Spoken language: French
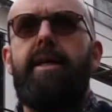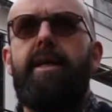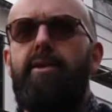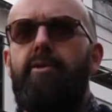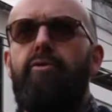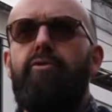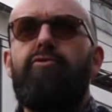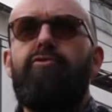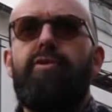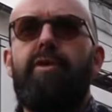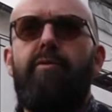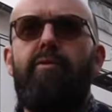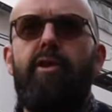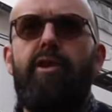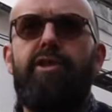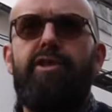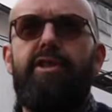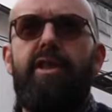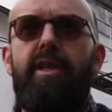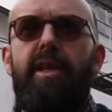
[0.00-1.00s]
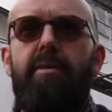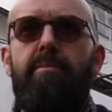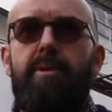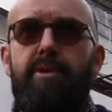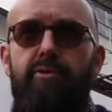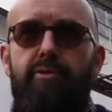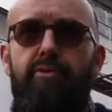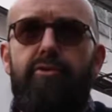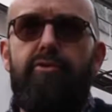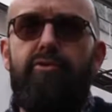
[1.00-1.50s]
Et donc nous avons acheté la
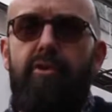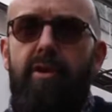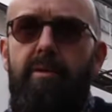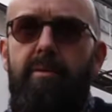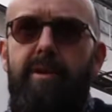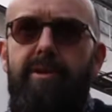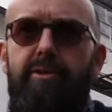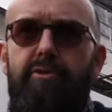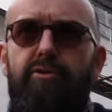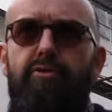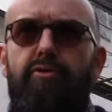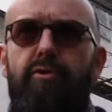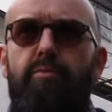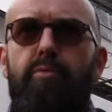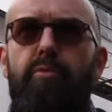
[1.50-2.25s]
maison sur la base de ce